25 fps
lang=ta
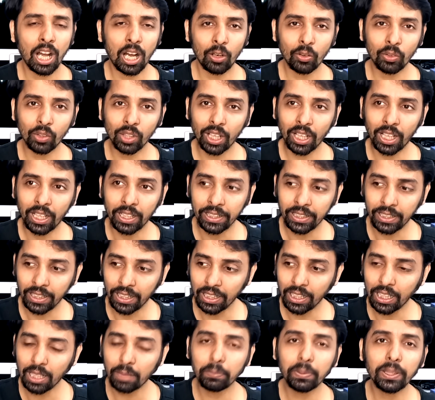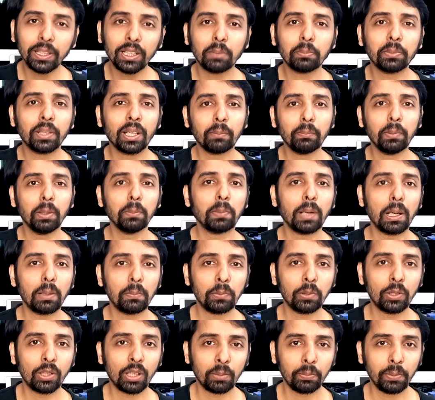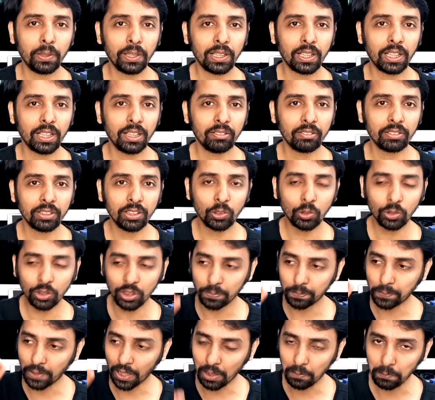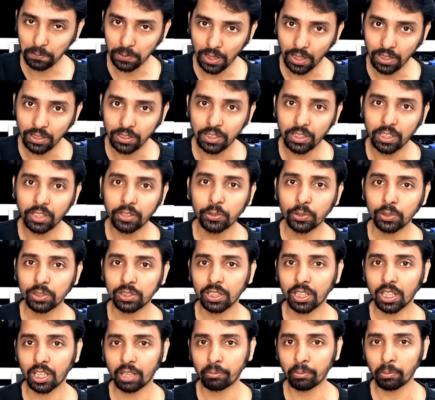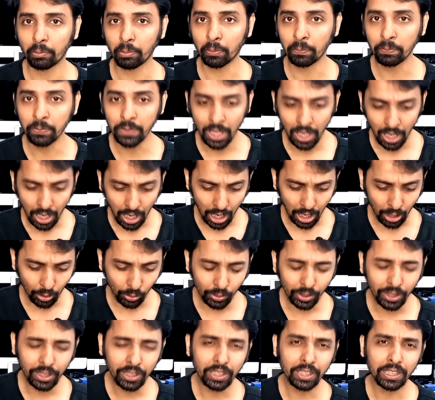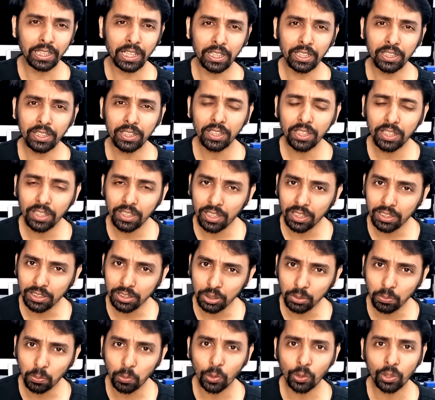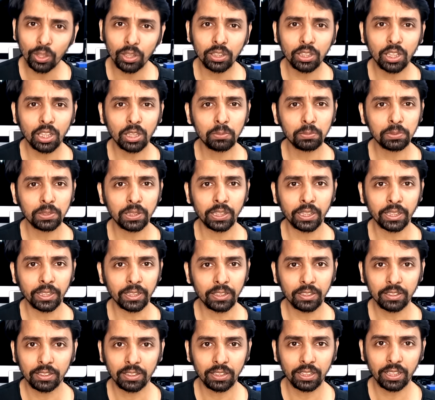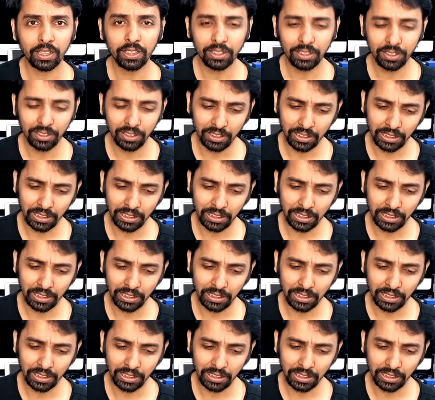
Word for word: அவங்கள எல்லாமே நம்ம எப்படி பார்ப்போம் அப்படின்னா வந்து கொஞ்சம் தரம் தாழ்த்து தான் யோசிக்க ஆரம்பிப்போம் அவங்க நீங்கள் என்ன ட்ரெஸ்ஸு போட்டிருந்தாலும் சரி ரைட்